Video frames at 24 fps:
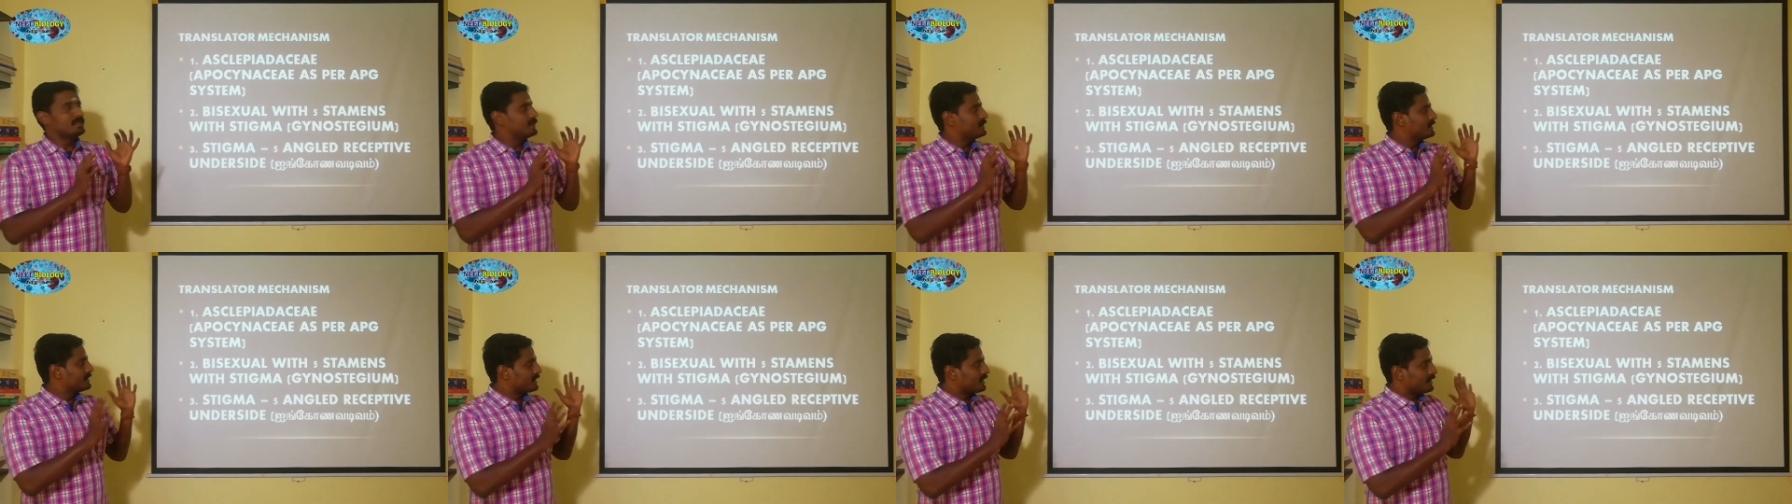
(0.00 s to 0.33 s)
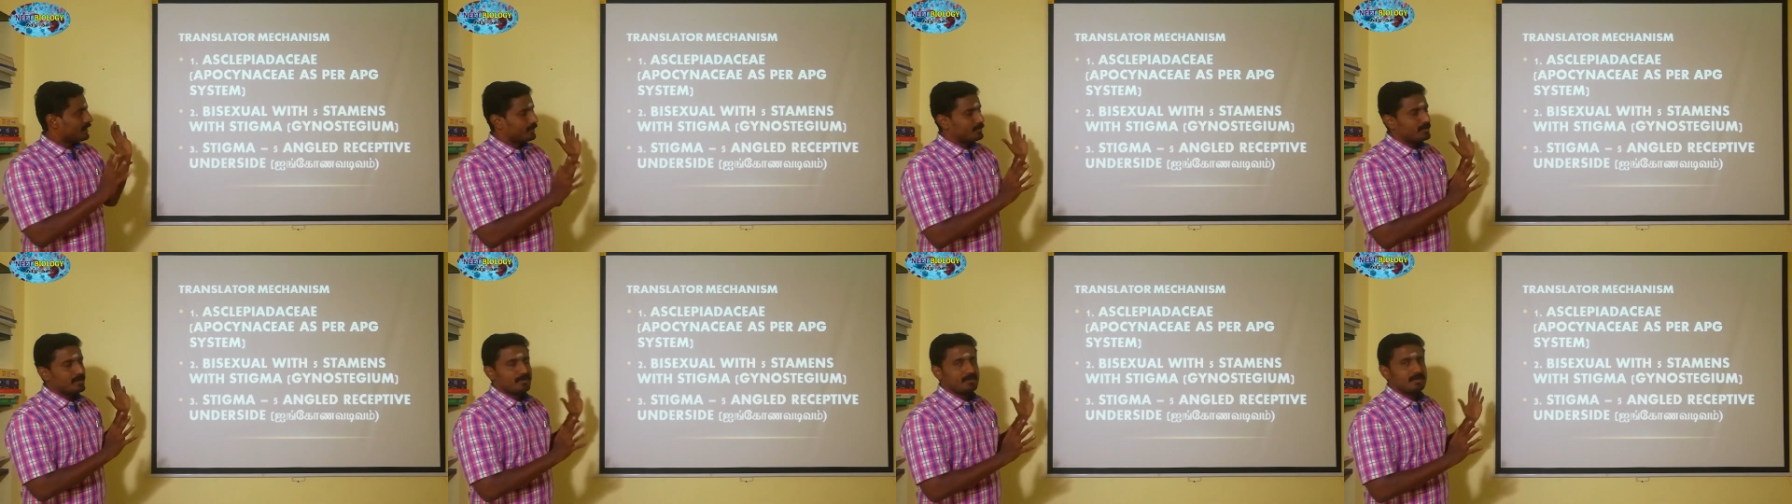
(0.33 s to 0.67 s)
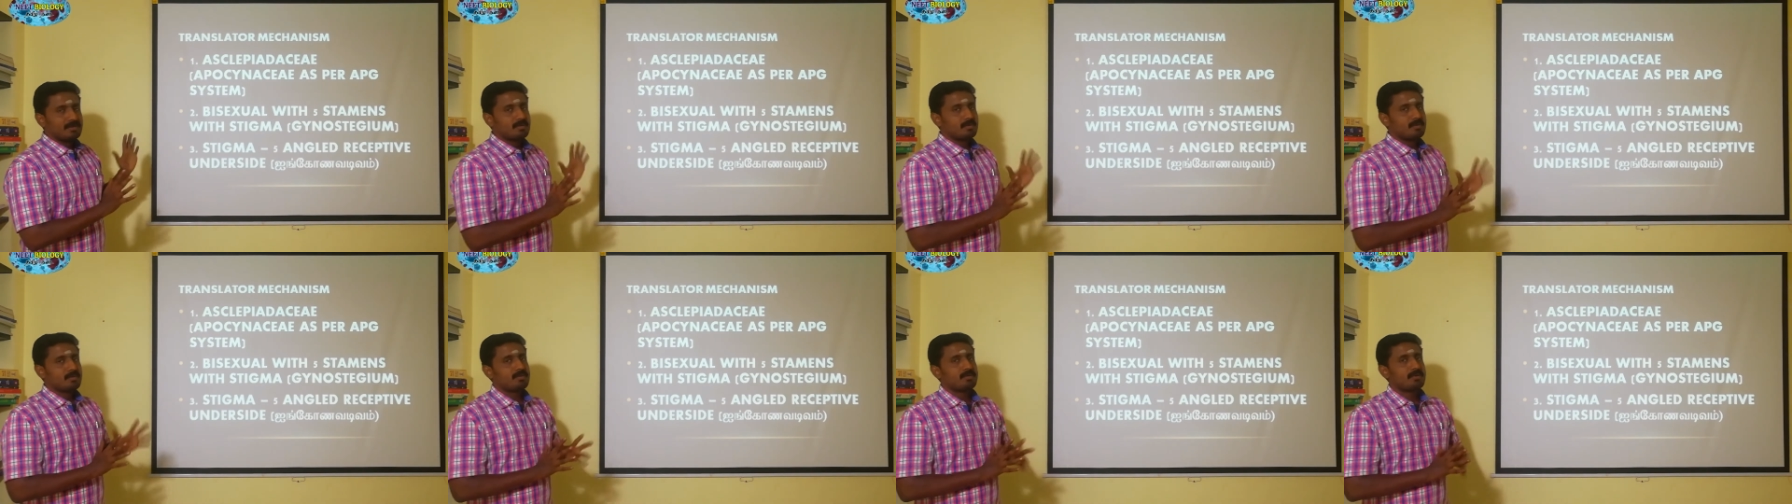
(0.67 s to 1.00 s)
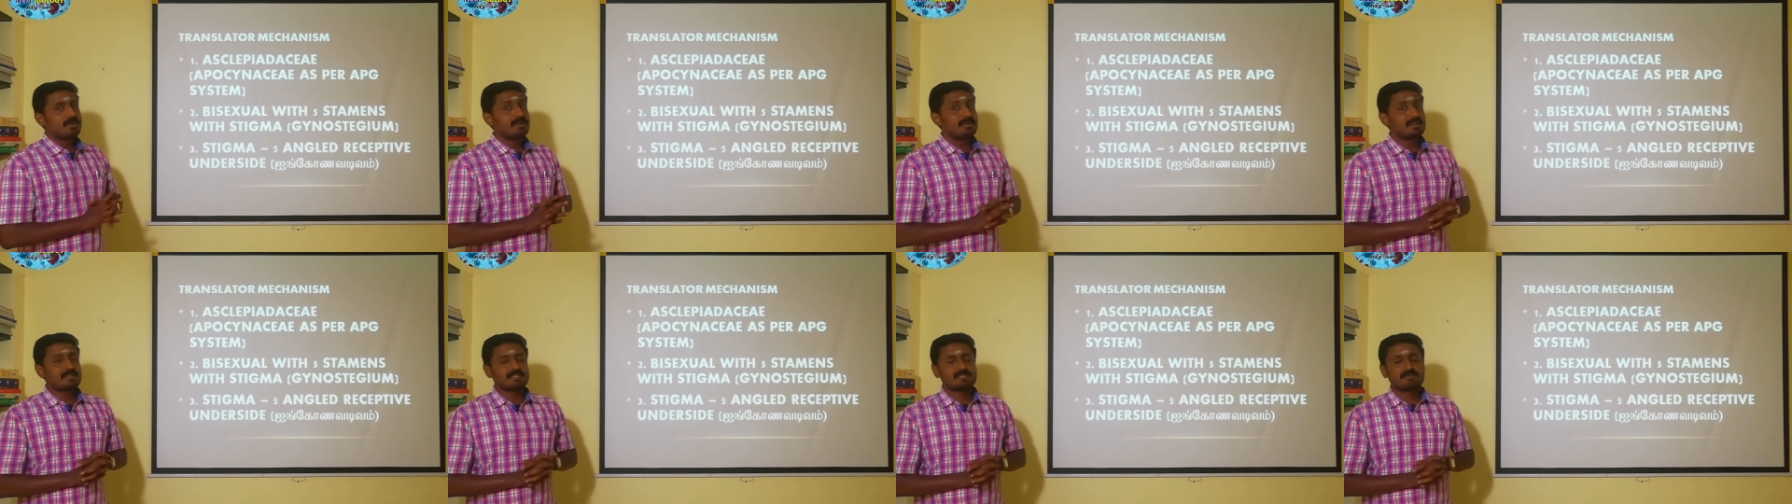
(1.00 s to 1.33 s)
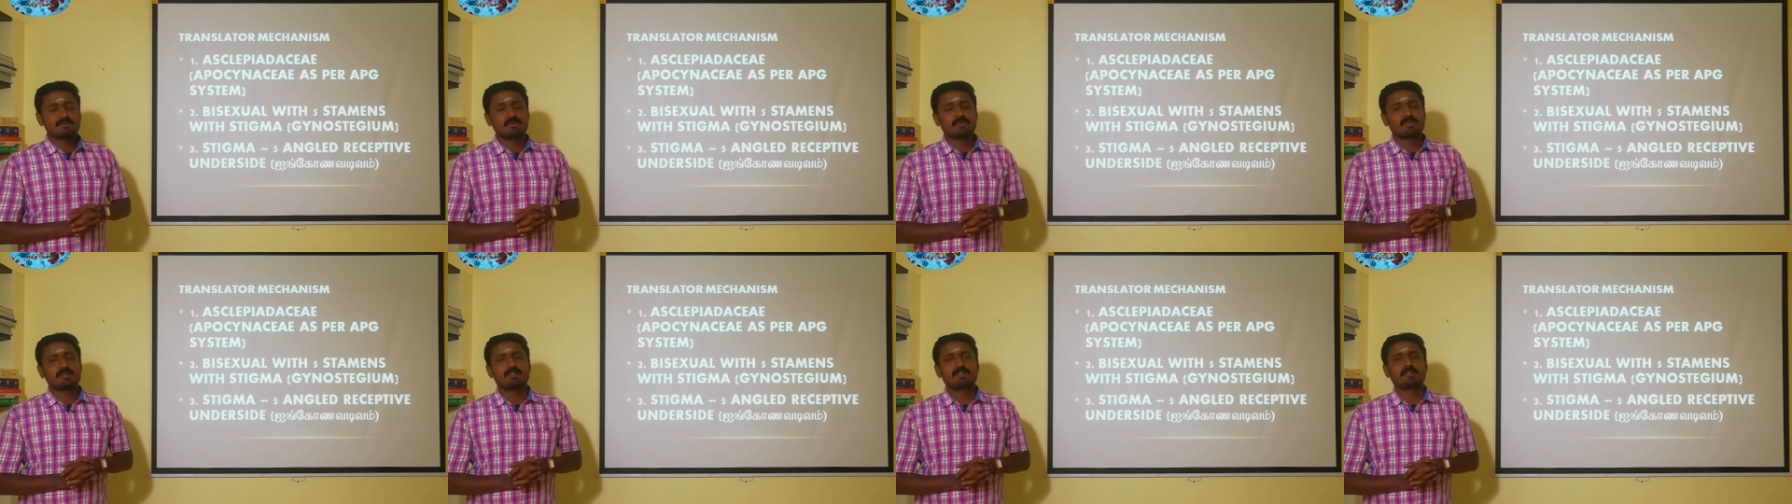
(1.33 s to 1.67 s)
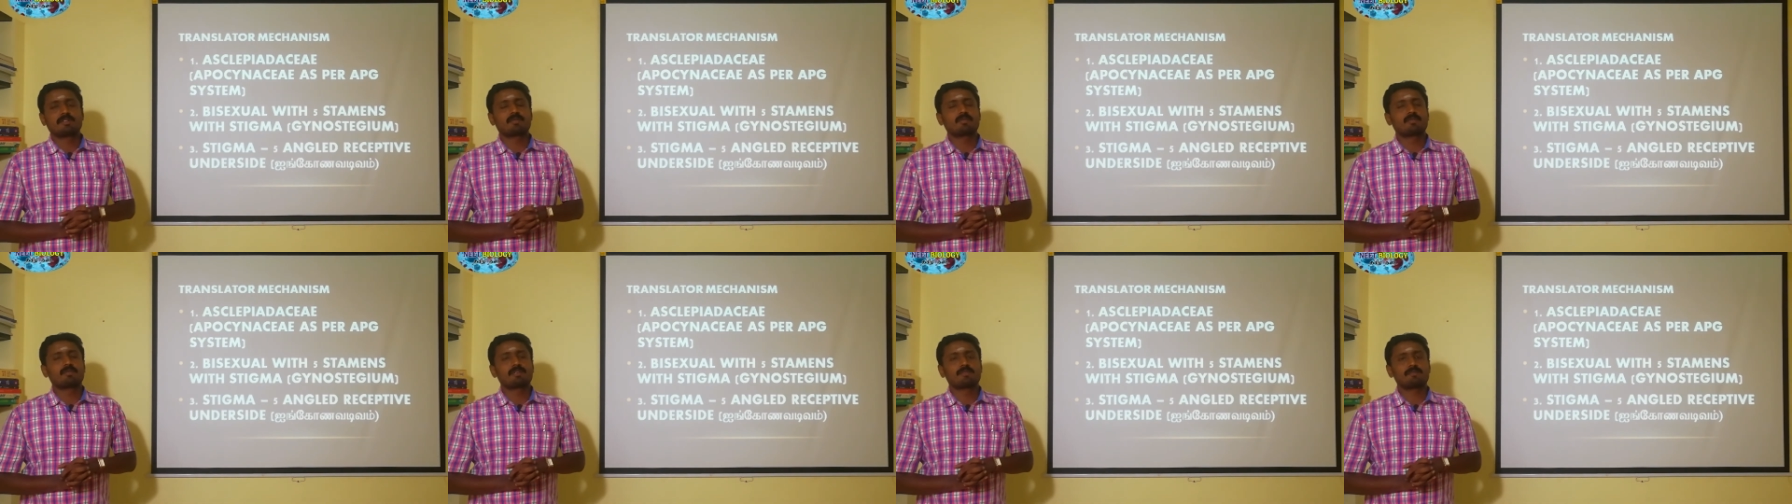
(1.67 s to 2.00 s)
இதெல்லாமே வந்து உங்களுடைய டெக்ஸ்ட் புக்கில்
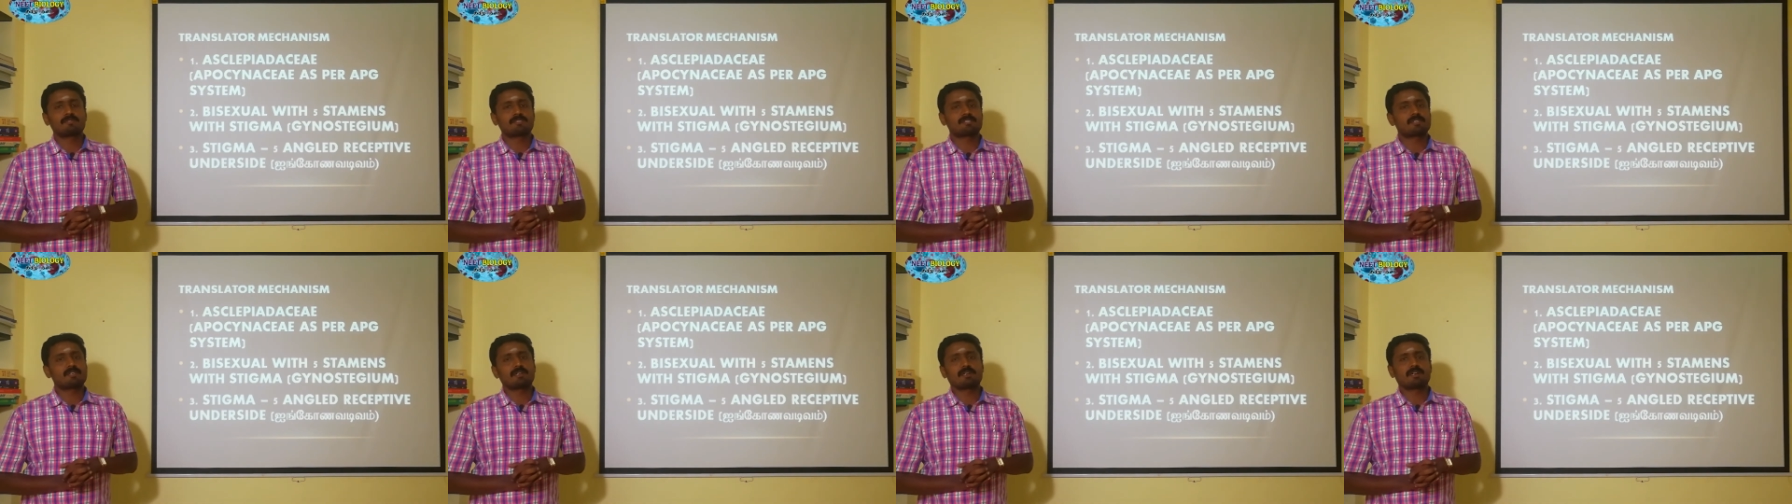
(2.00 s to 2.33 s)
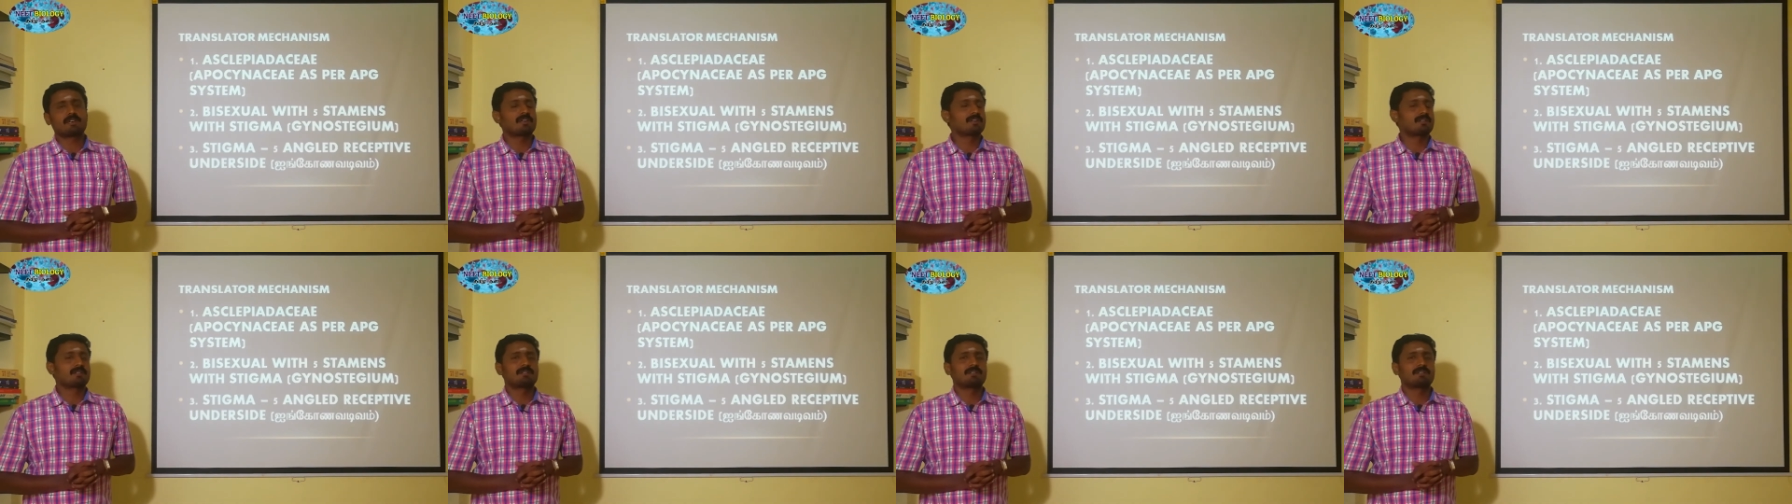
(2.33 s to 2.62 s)
இருக்கக்கூடிய விஷயங்கள்